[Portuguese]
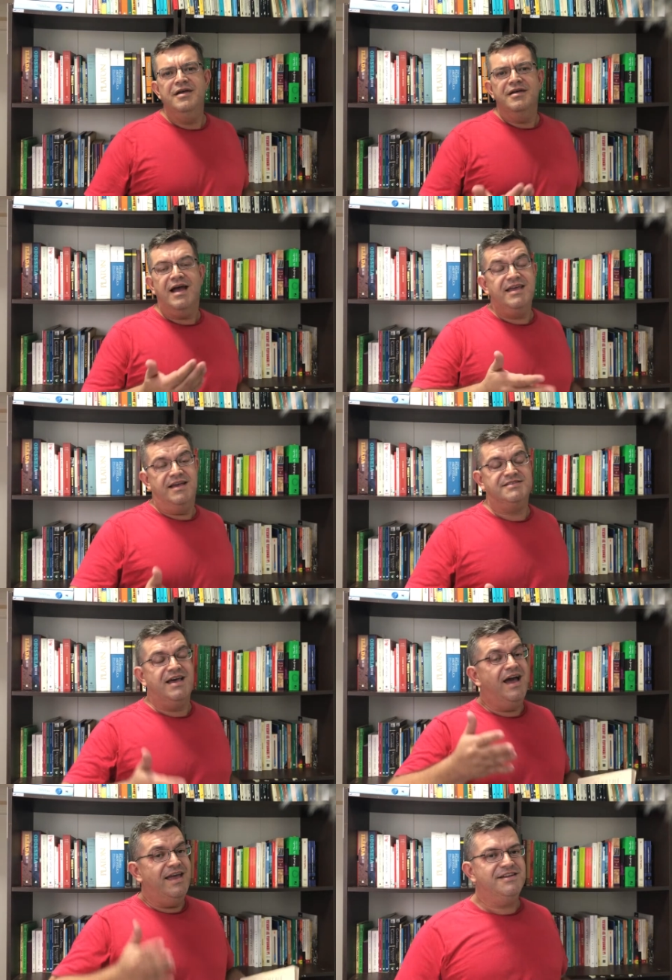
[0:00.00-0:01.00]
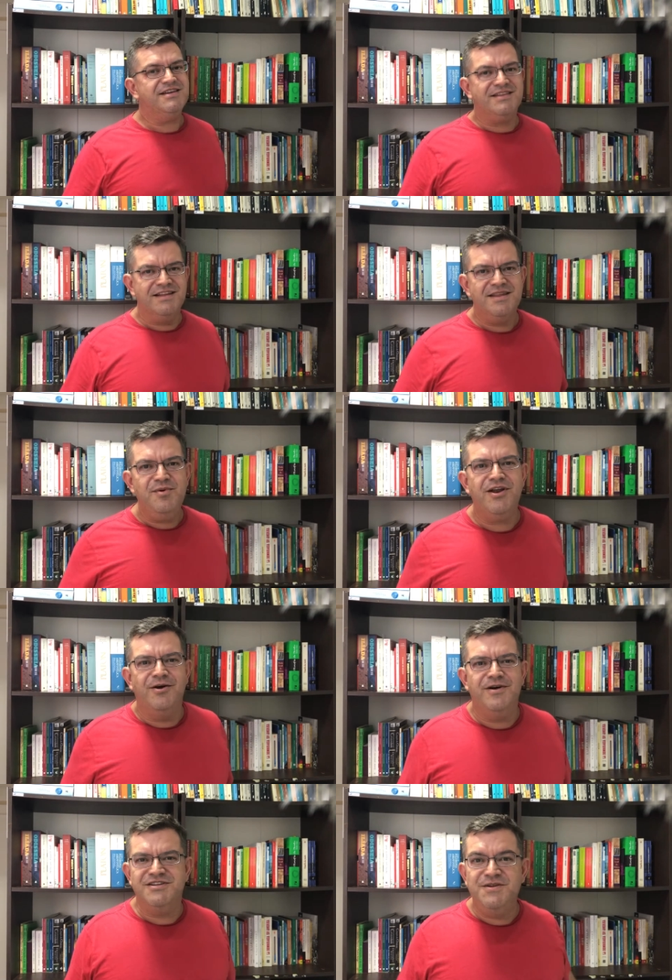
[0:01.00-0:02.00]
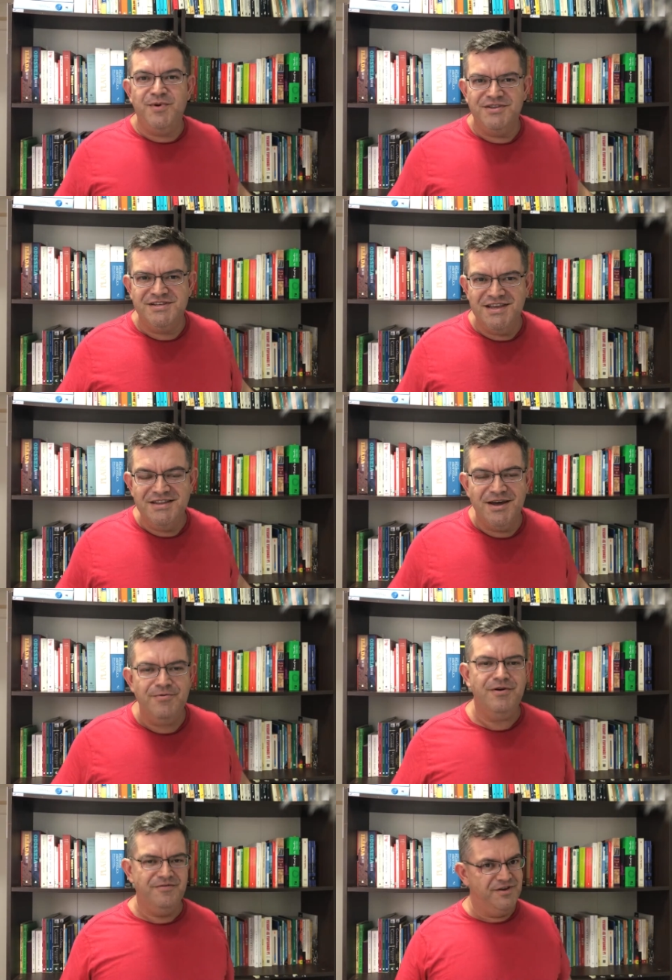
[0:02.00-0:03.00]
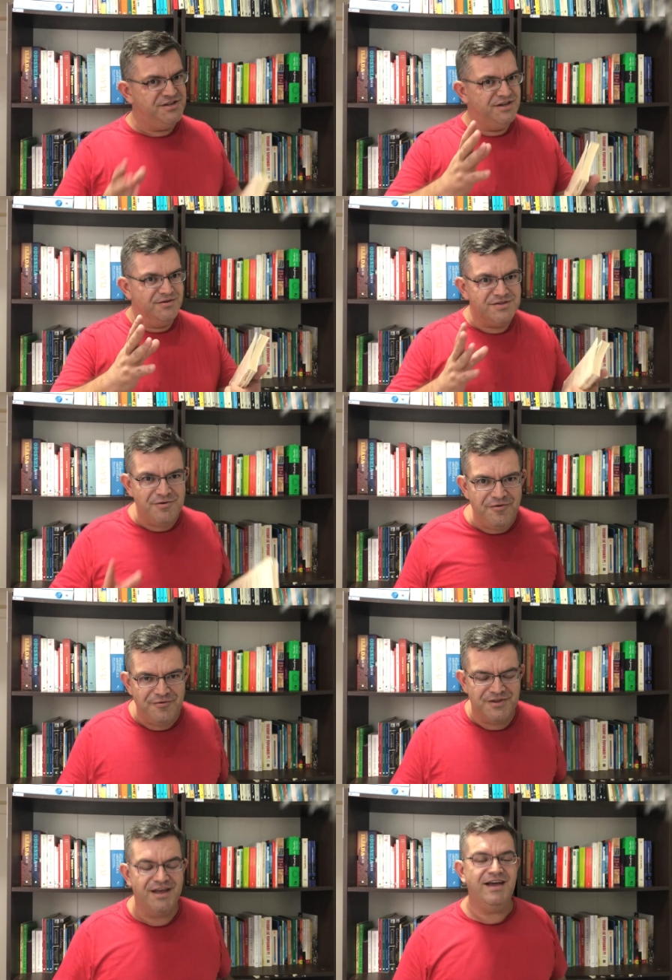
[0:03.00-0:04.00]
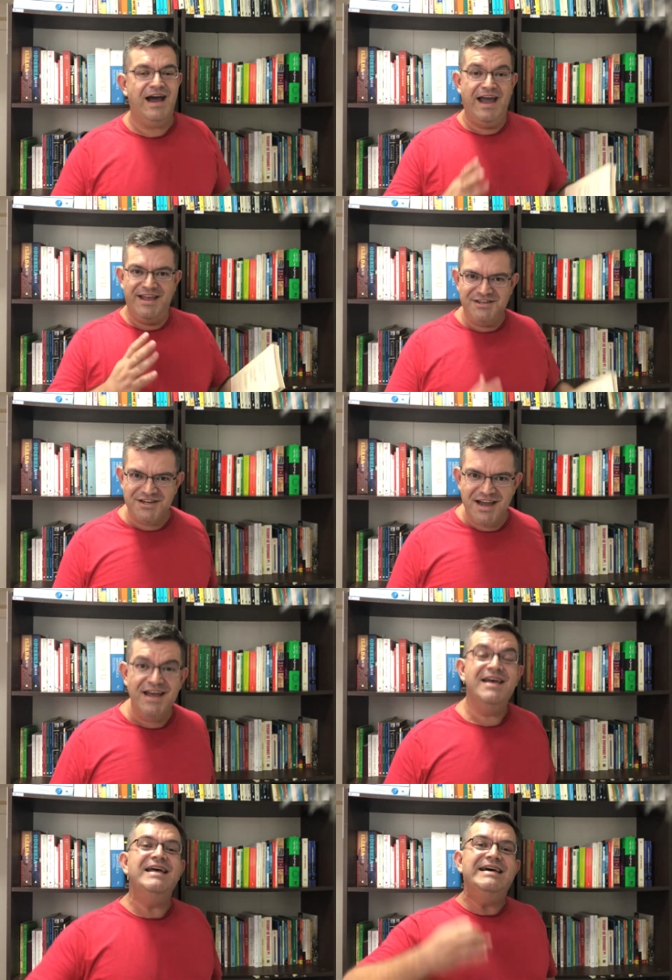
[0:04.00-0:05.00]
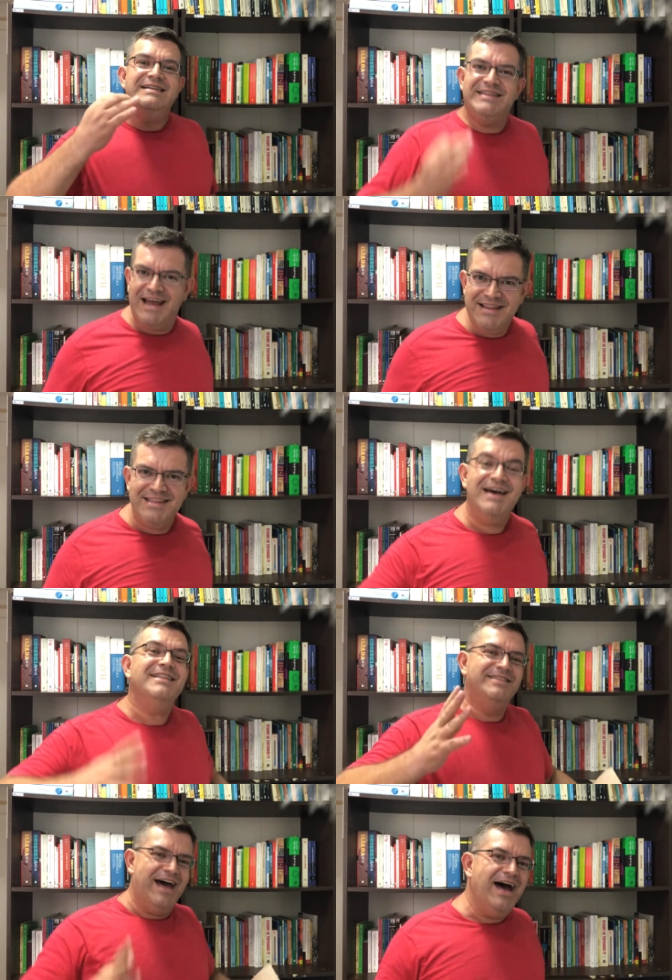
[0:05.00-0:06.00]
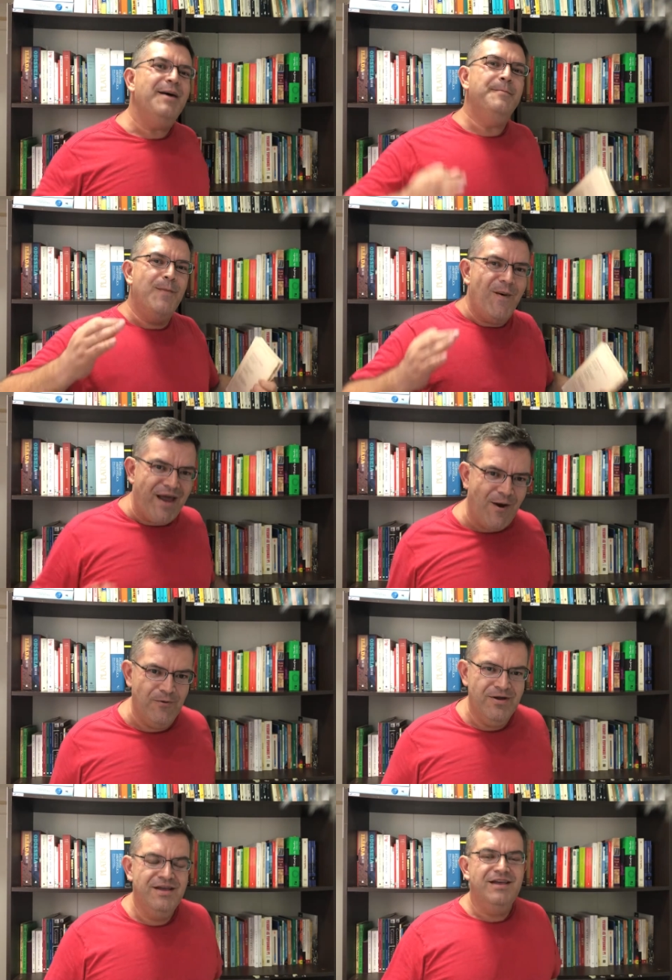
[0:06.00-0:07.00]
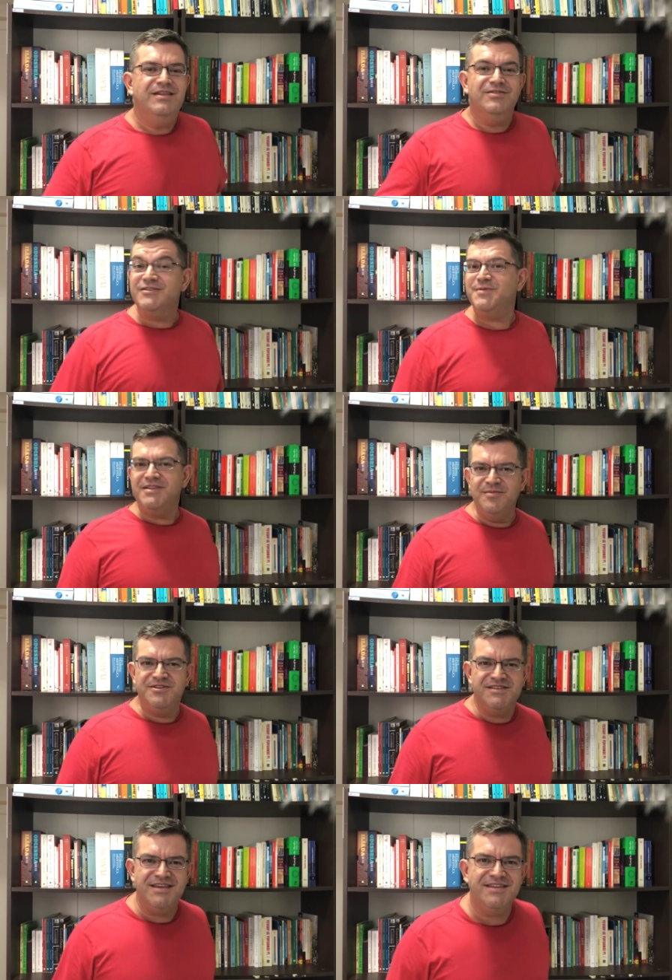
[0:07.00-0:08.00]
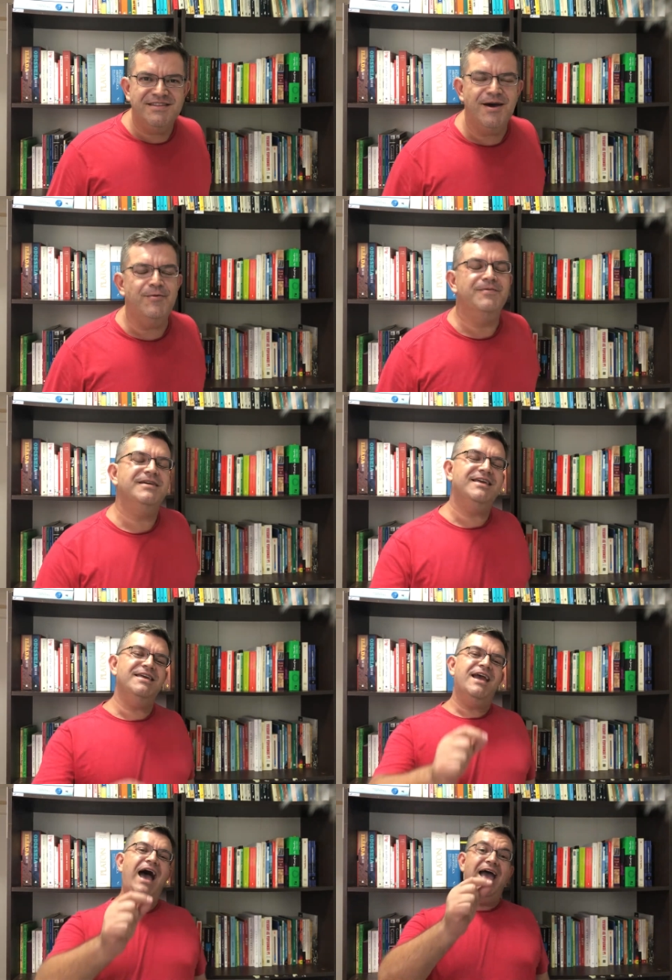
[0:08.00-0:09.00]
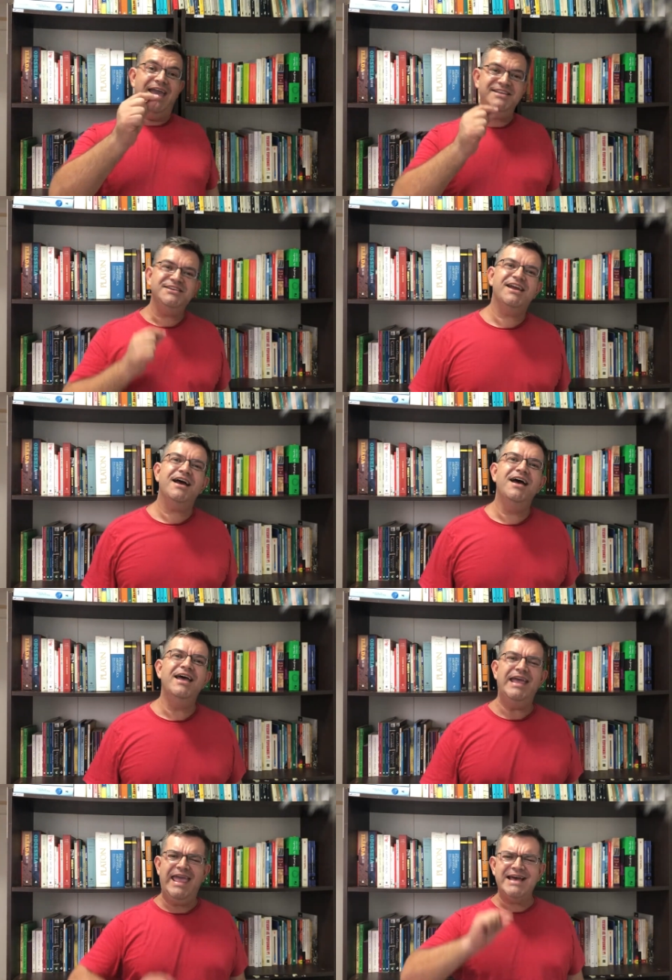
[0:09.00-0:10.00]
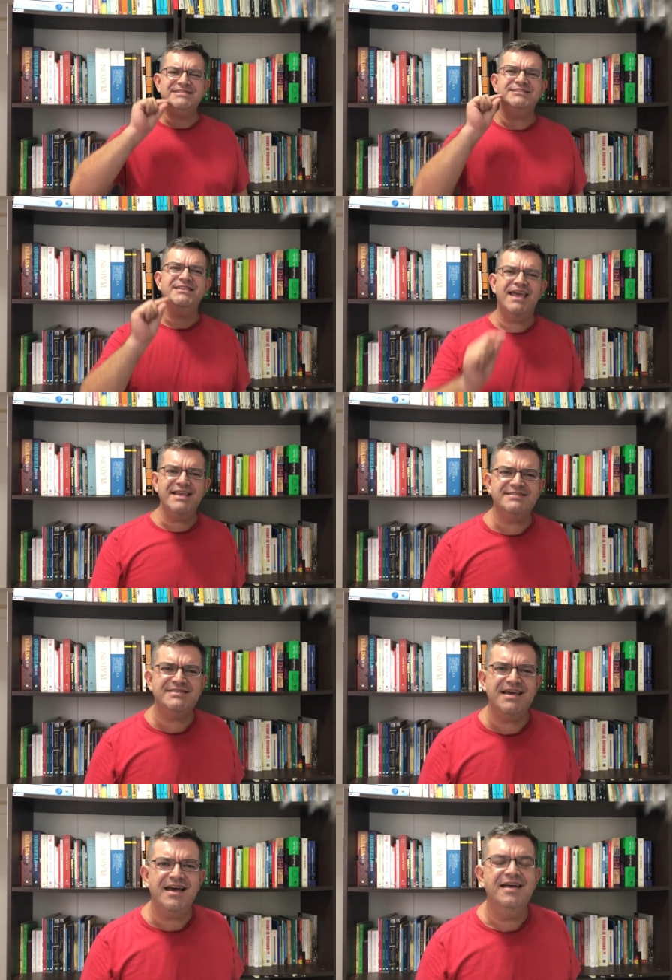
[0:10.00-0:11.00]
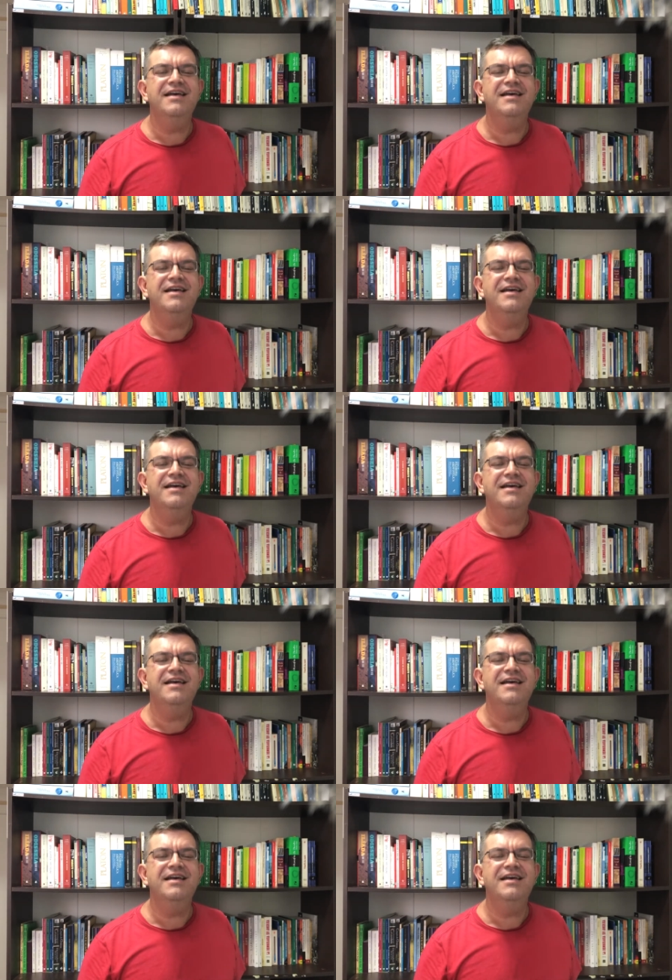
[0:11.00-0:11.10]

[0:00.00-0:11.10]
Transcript: Aliás, a ética trata da moral. A gente pode dizer então, veja, não se confunda. A ética trata da moral. Nós podemos dizer então que a ética é a ciência